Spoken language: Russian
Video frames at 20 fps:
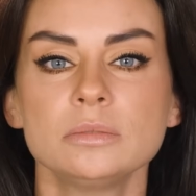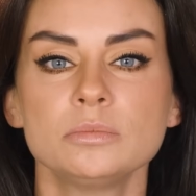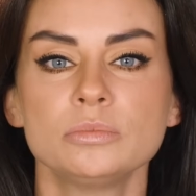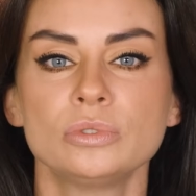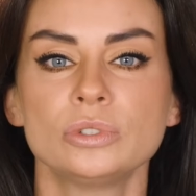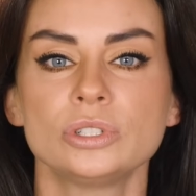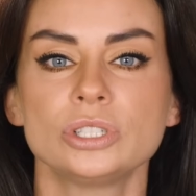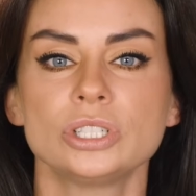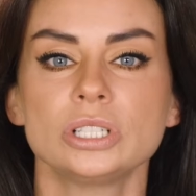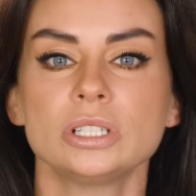
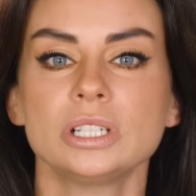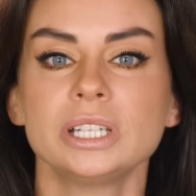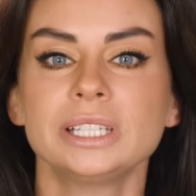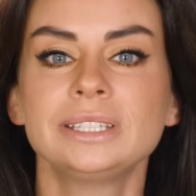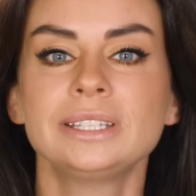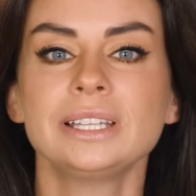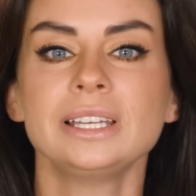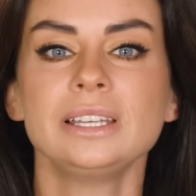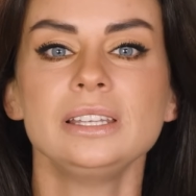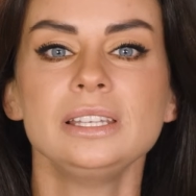Божье,
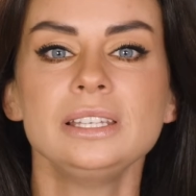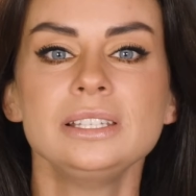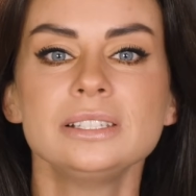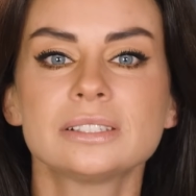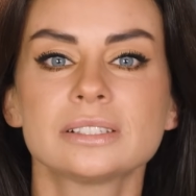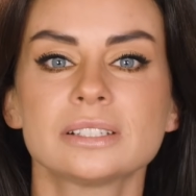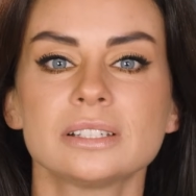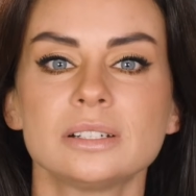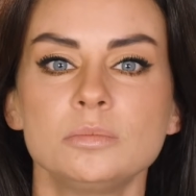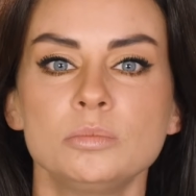это
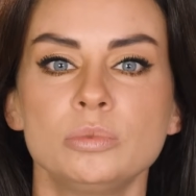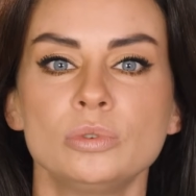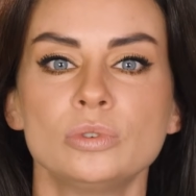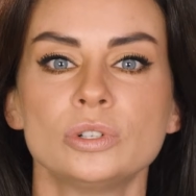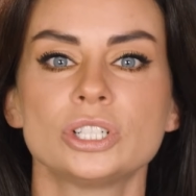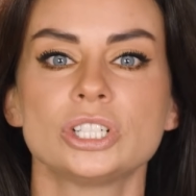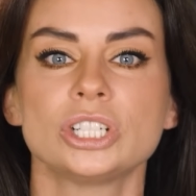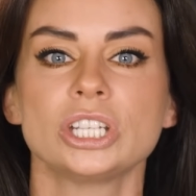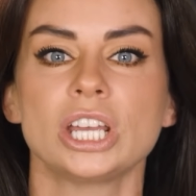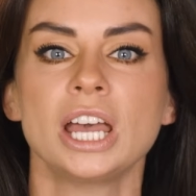искра
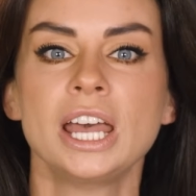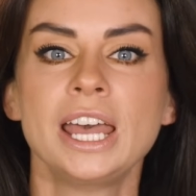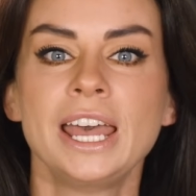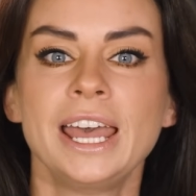Божья,